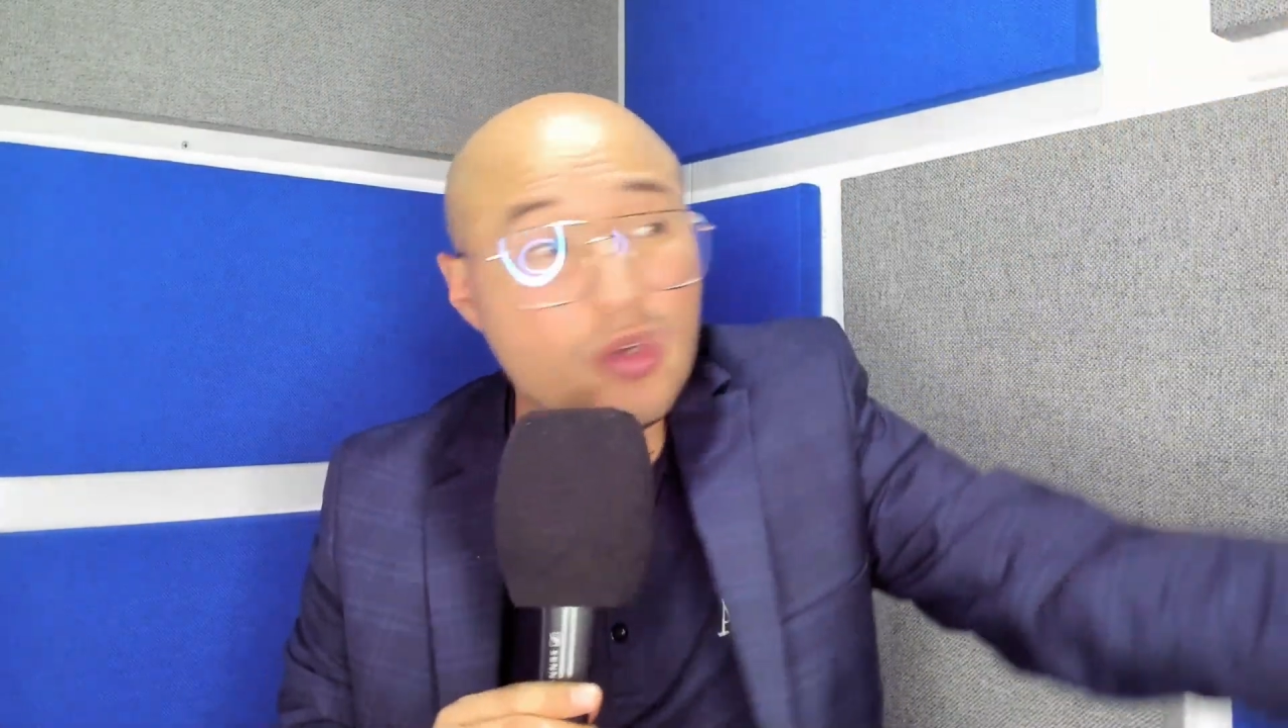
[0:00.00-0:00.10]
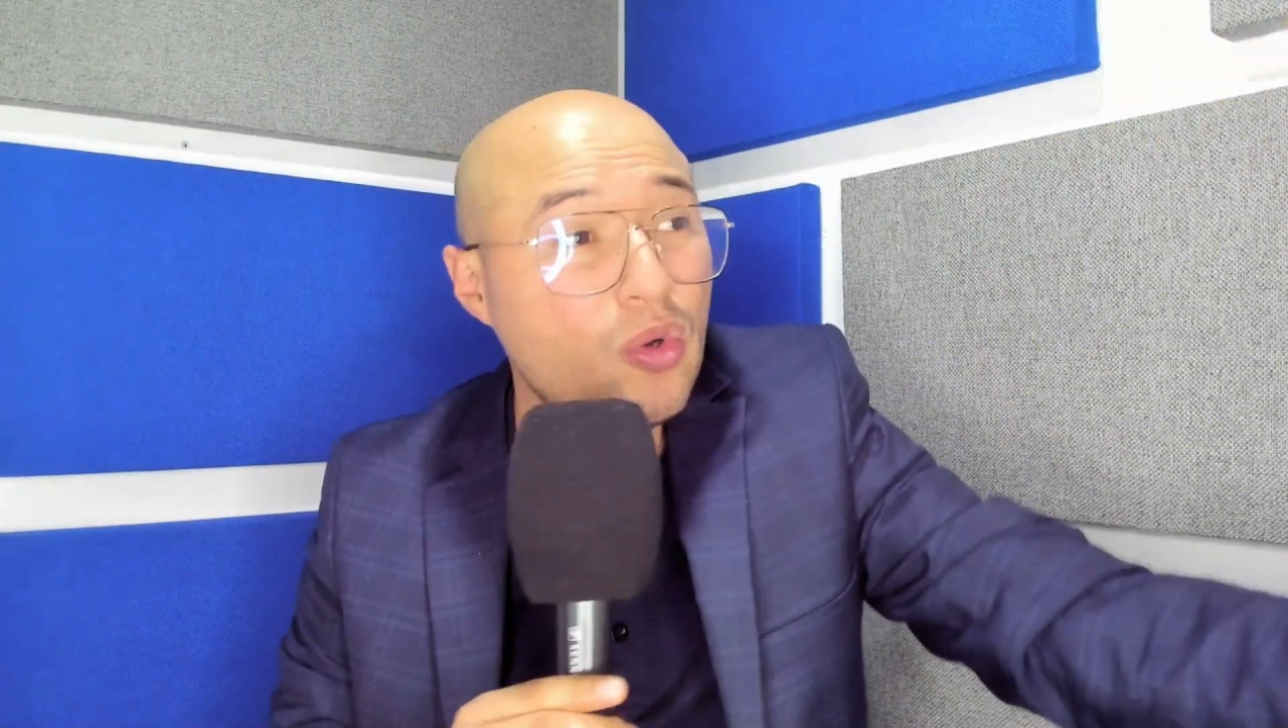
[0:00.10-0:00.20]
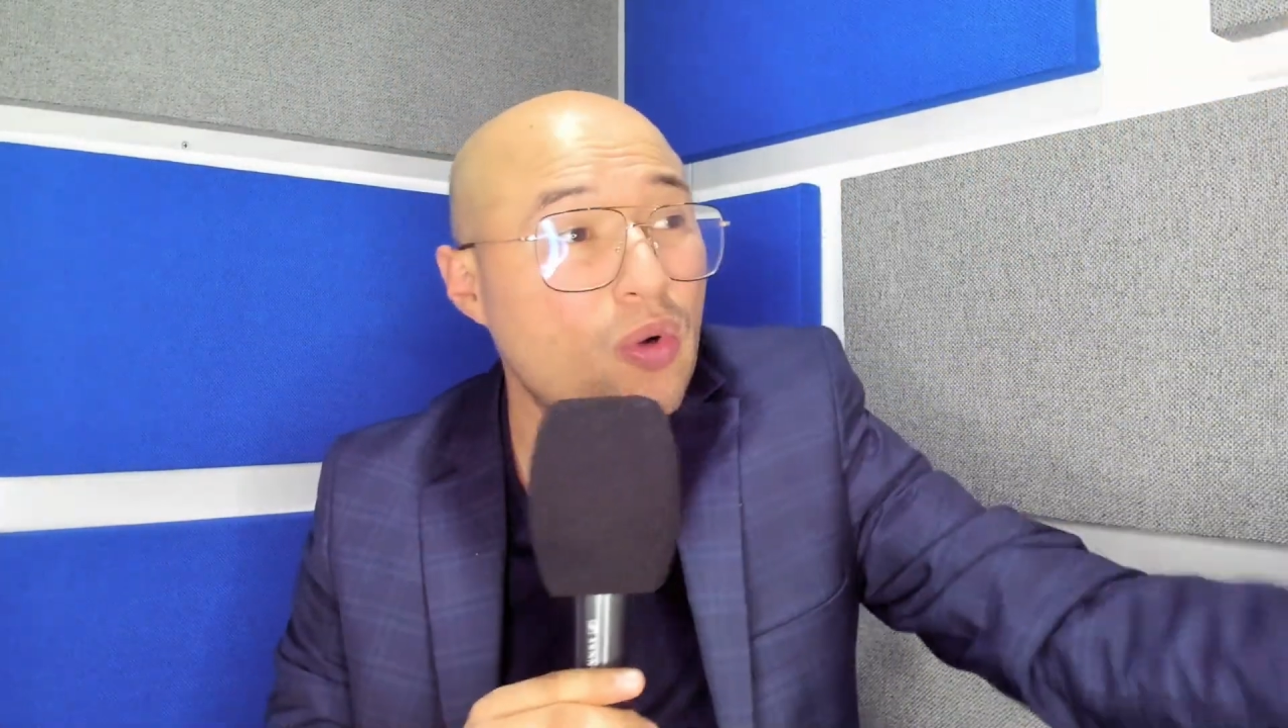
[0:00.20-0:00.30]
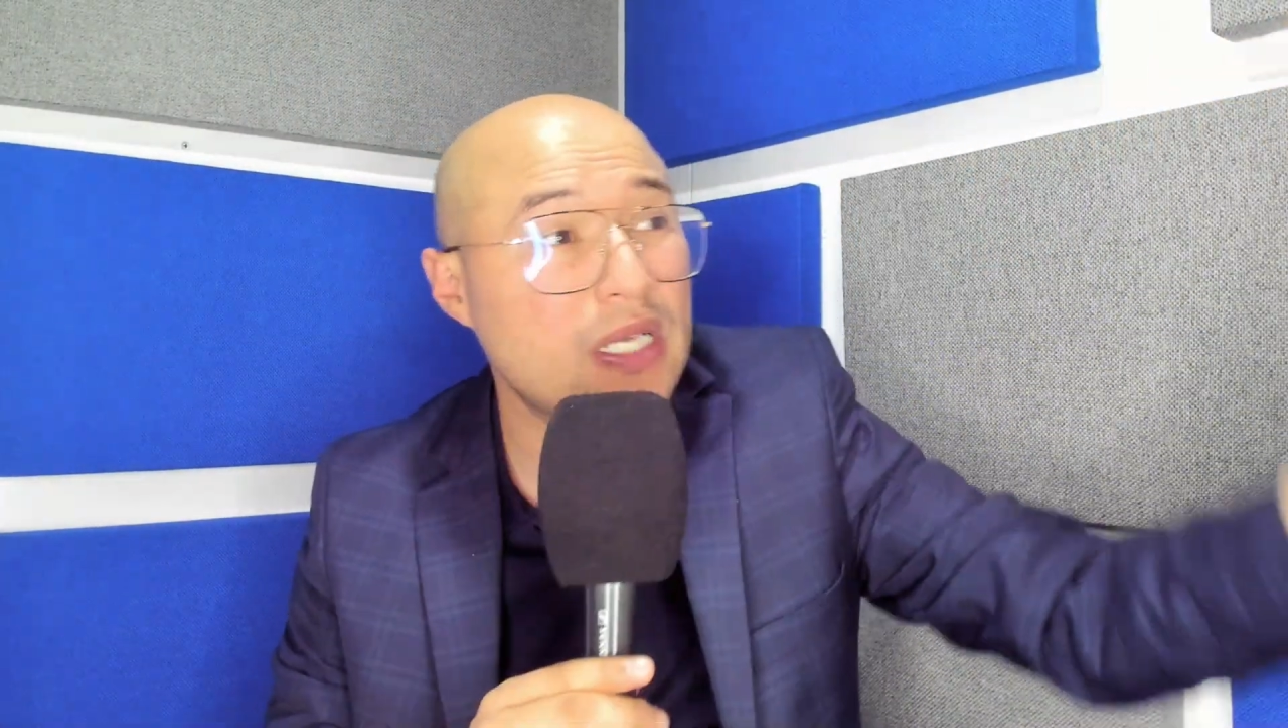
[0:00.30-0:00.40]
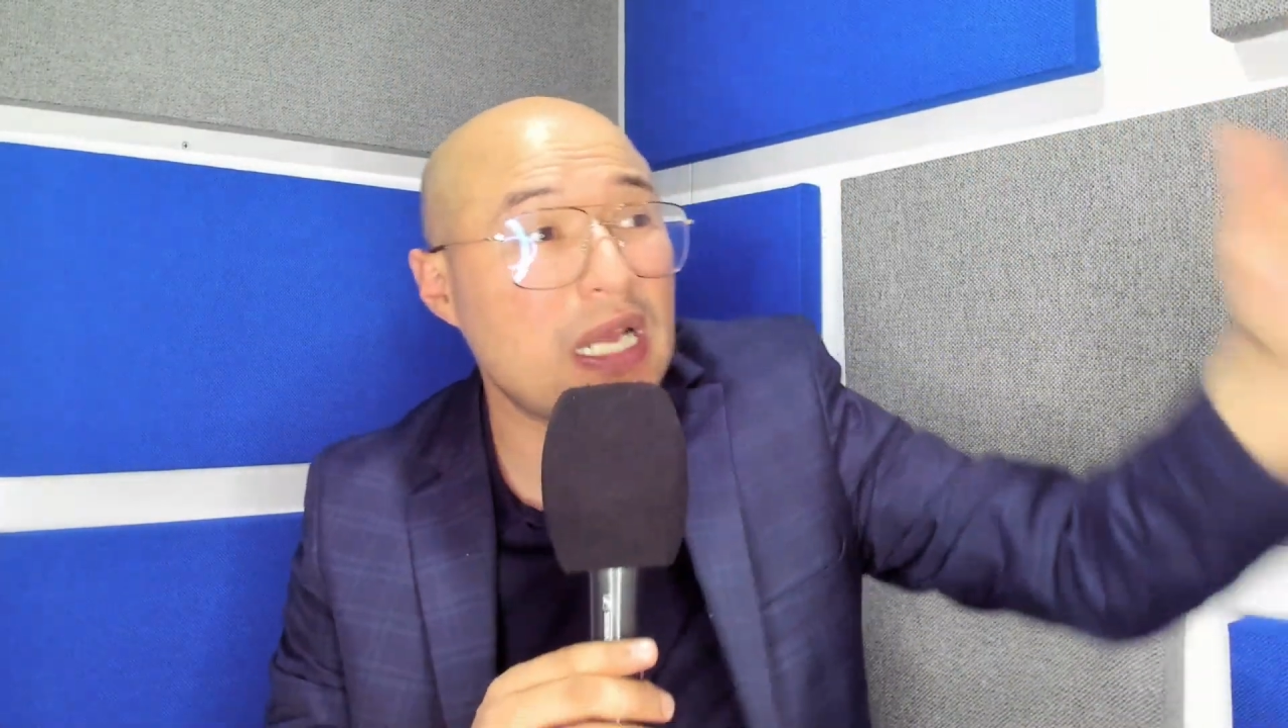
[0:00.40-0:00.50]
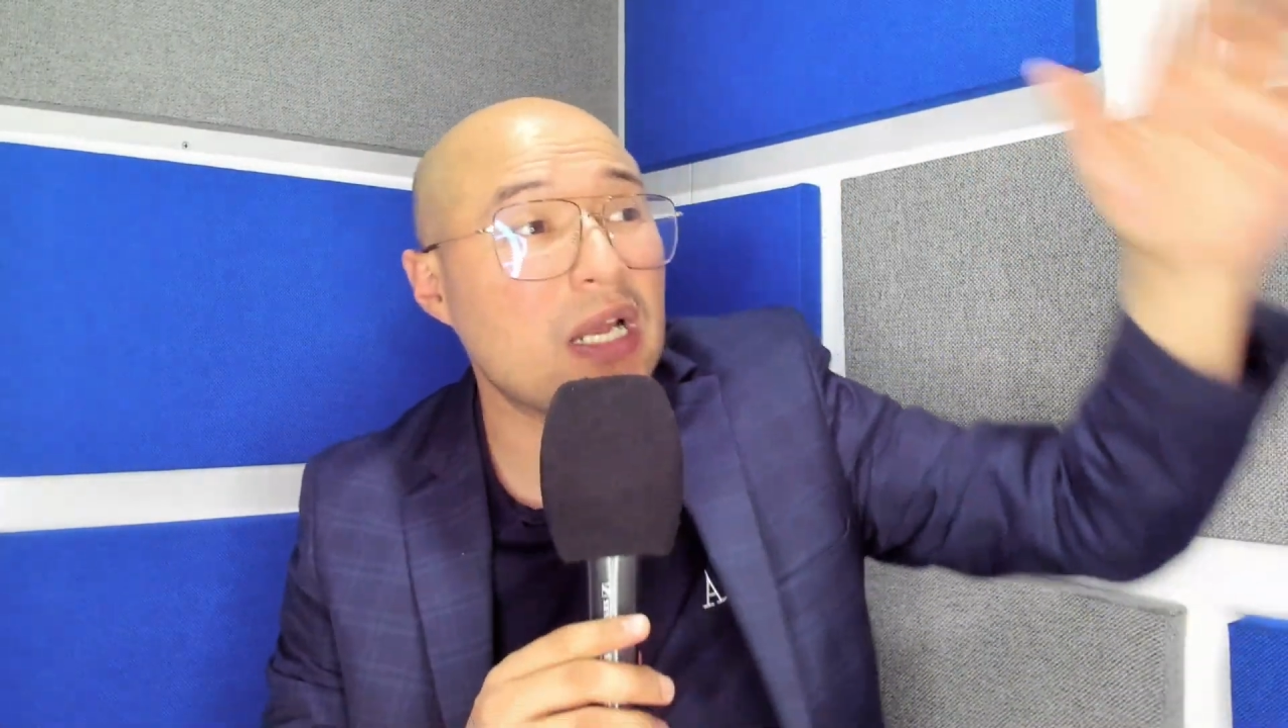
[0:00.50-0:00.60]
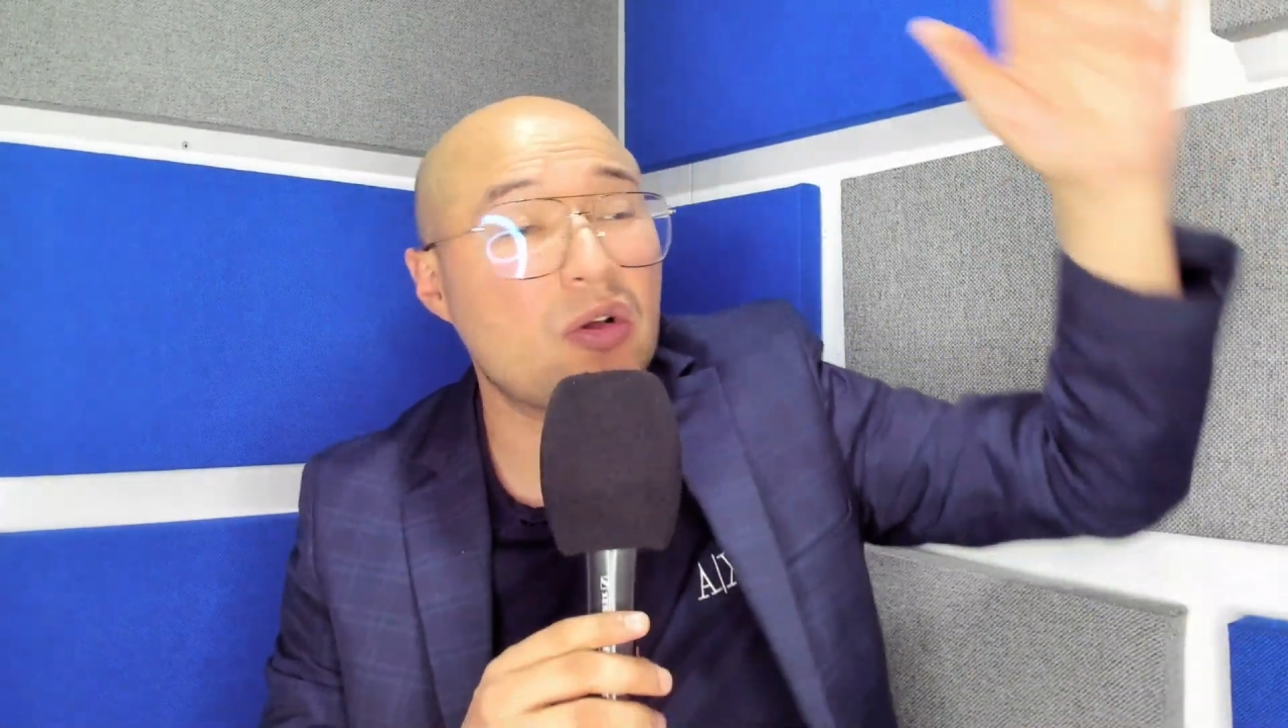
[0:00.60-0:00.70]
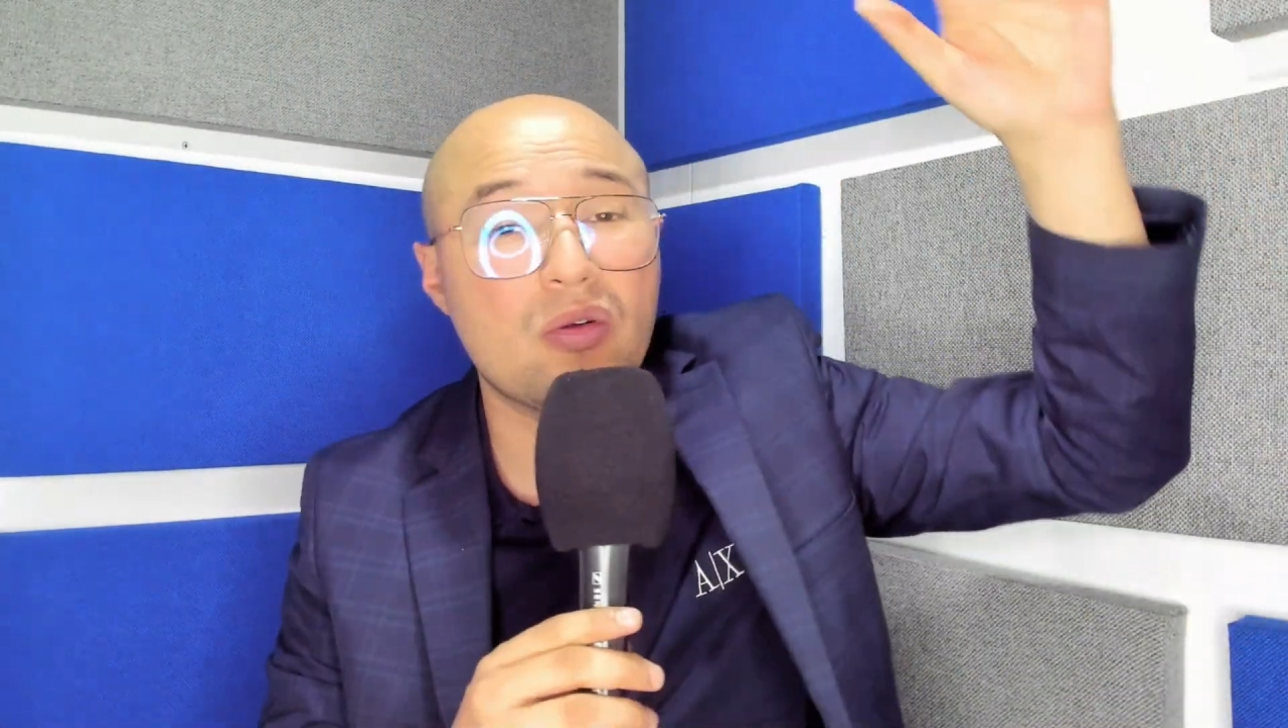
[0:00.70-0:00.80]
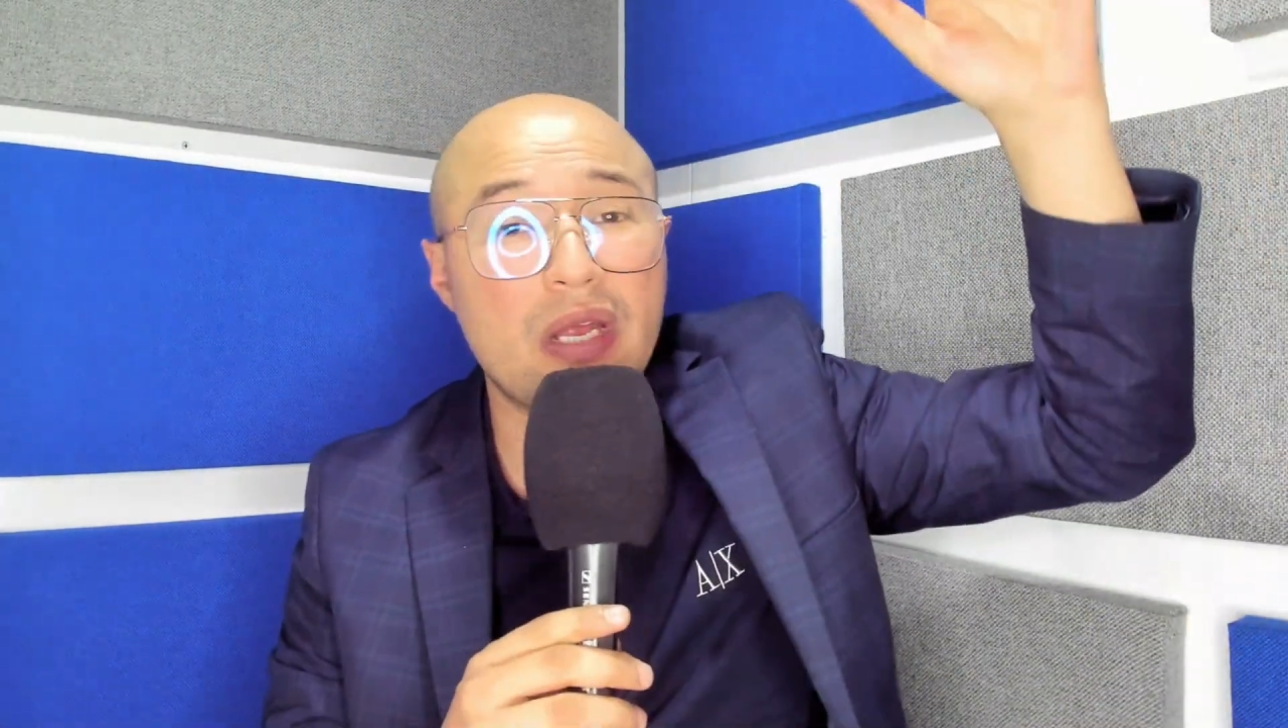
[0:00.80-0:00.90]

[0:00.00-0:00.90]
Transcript: y tuvo que salir